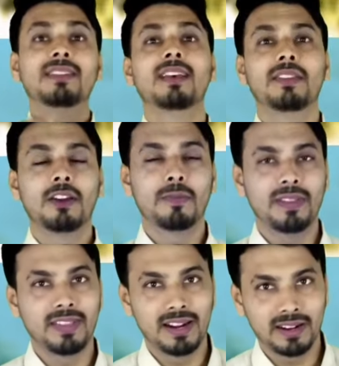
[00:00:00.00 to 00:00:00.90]
अस्सी
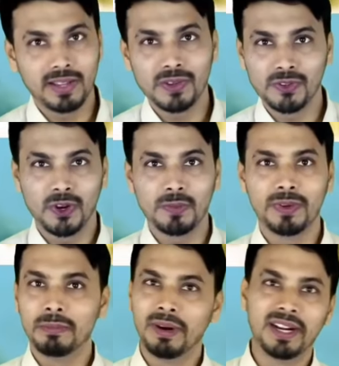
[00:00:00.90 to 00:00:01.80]
हज़ार रुपये सैलरी की
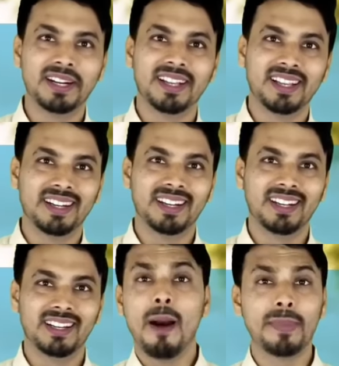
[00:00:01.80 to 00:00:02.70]
जॉब डिमांड
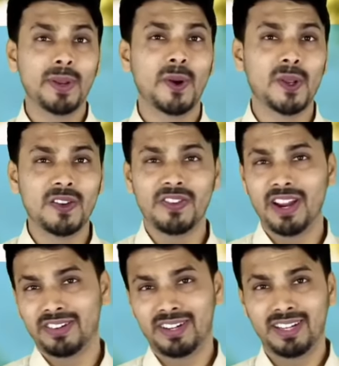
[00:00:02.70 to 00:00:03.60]
करी है अपने
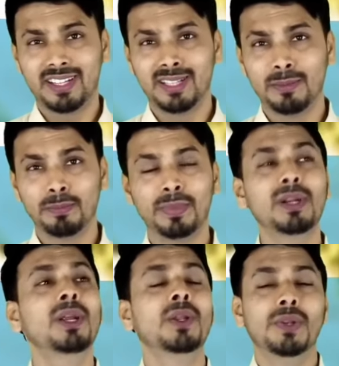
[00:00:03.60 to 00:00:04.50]
क्वालिफिकेशन के
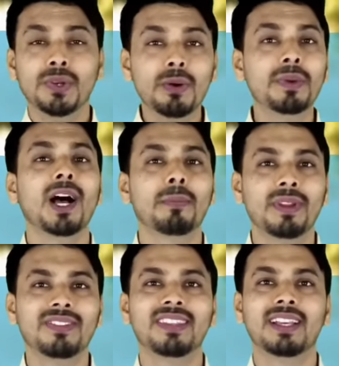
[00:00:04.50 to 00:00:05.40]
दम पर जो
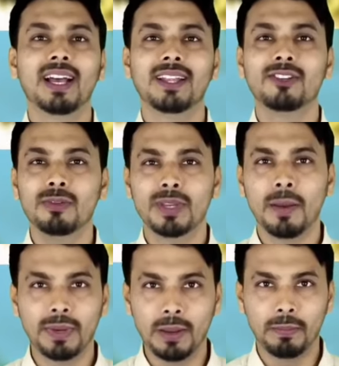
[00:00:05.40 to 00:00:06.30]
भी आपने सीखा है
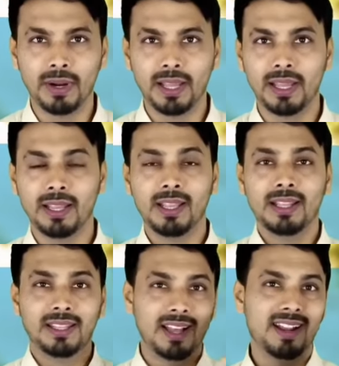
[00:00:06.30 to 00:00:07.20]
जो भी आपने पढ़ा है
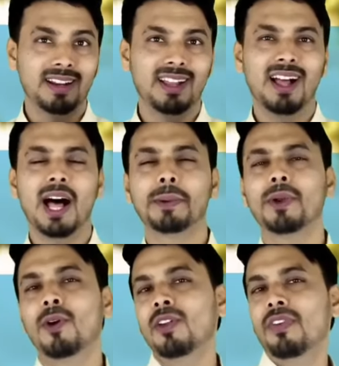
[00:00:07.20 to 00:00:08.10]
ध्यान रखना
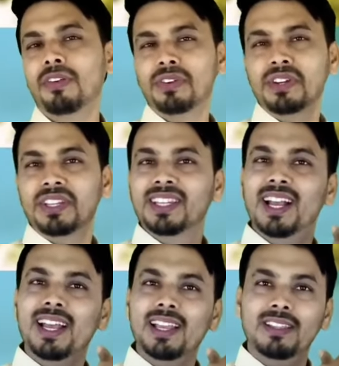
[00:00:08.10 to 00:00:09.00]
आपकी क्वालिफिकेशन
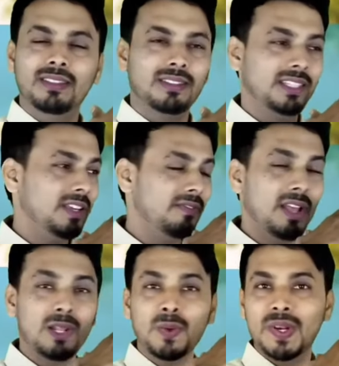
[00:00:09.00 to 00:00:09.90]
क्या है इस
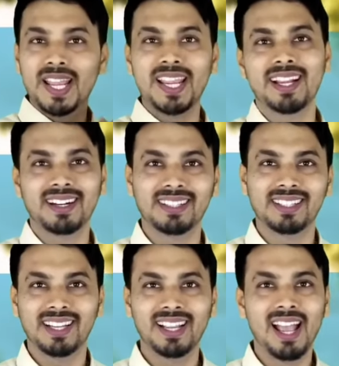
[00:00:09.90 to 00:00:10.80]
ये वैल्यू नहीं
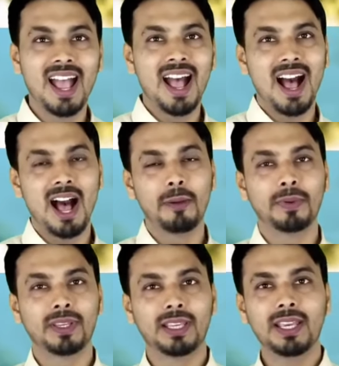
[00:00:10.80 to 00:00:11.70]
करता है
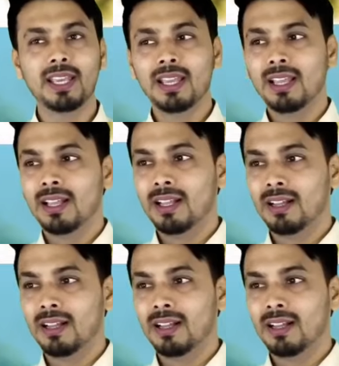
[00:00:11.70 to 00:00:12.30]
आपके